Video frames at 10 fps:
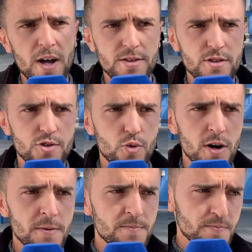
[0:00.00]
واحد
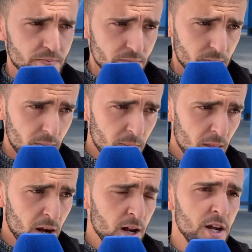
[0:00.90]
الندوه
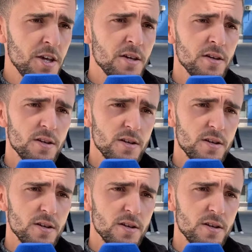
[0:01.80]
اللي